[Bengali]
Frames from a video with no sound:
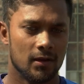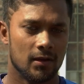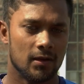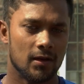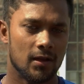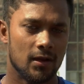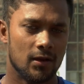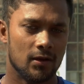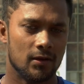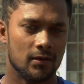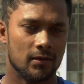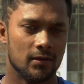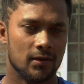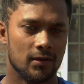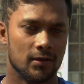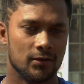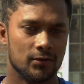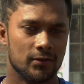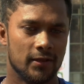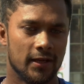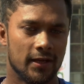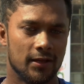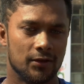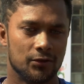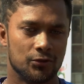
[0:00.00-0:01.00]
না
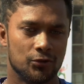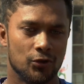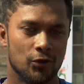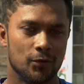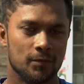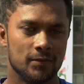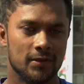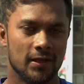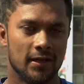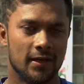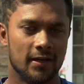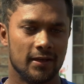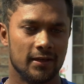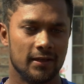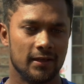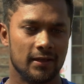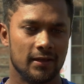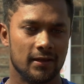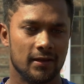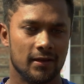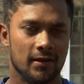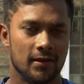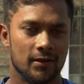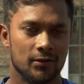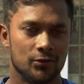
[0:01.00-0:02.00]
দেখেন সব জায়গারই
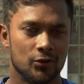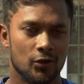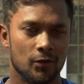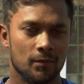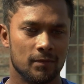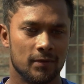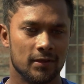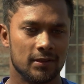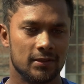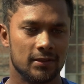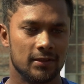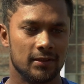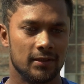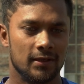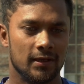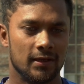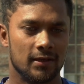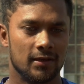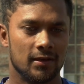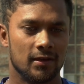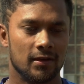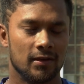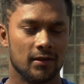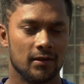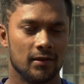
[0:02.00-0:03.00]
সব দেশেরই
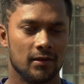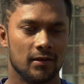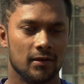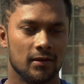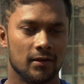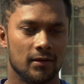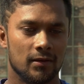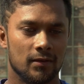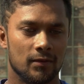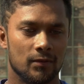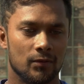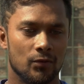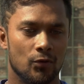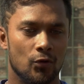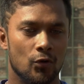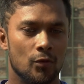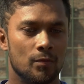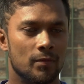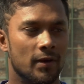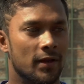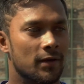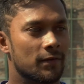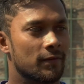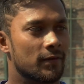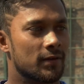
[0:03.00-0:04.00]
একটা হোম
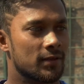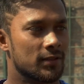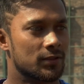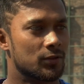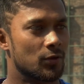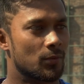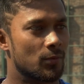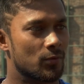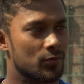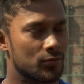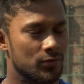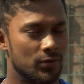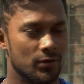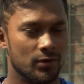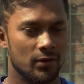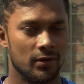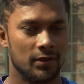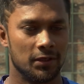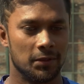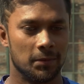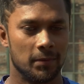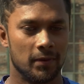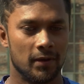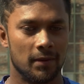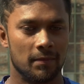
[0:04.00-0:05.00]
অ্যাডভান্টেজ অবশ্যই ওরা
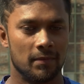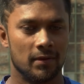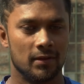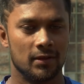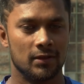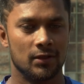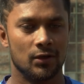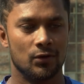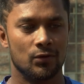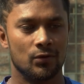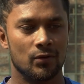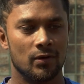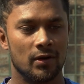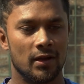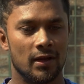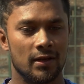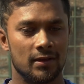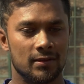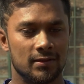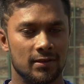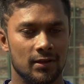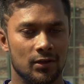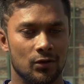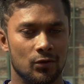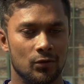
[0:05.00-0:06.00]
নিবে আমাদের যখন ওরা
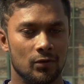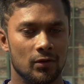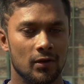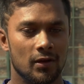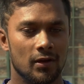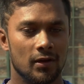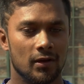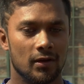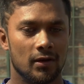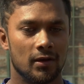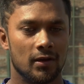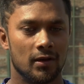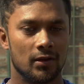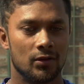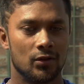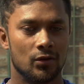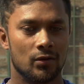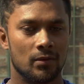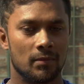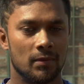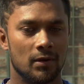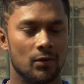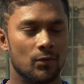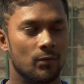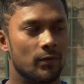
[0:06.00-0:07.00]
আসছিল তখন
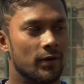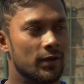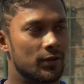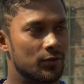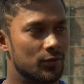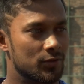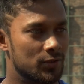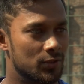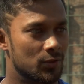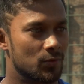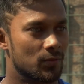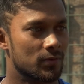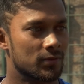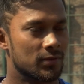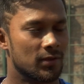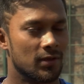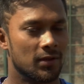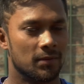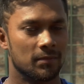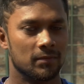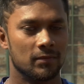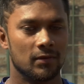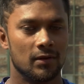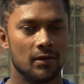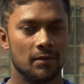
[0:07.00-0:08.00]
আমরা হোয়াইট ওয়েসি
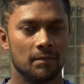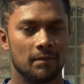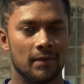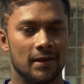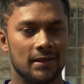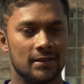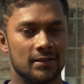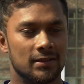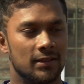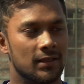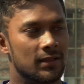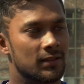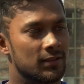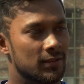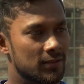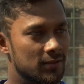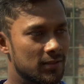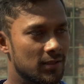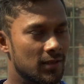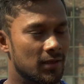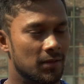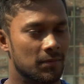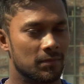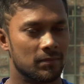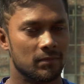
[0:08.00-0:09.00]
করেছিলাম পাঁচ নীল
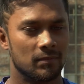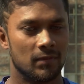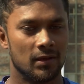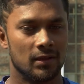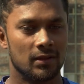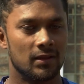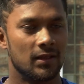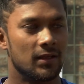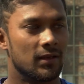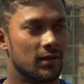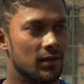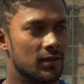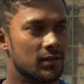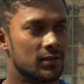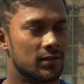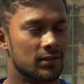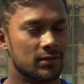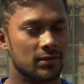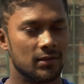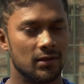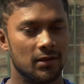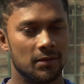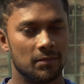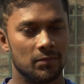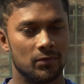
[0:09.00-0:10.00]
জিতছিলাম বা তিন নীল
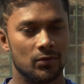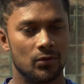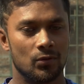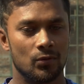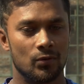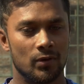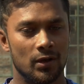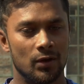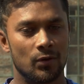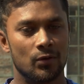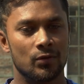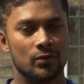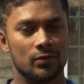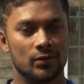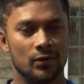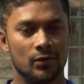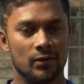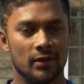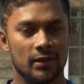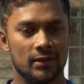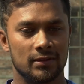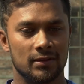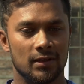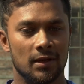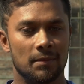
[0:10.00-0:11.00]
জিতছিলাম তো ওরাও যেন
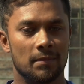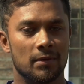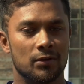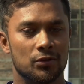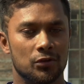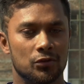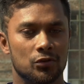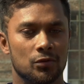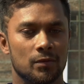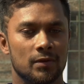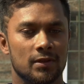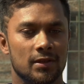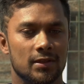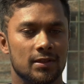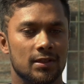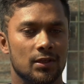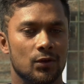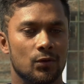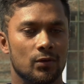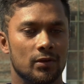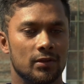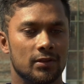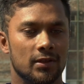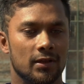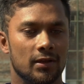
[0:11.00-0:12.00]
গেছে আমরা সবসময় চেষ্টা
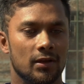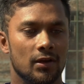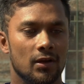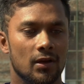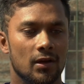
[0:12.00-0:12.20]
করি যে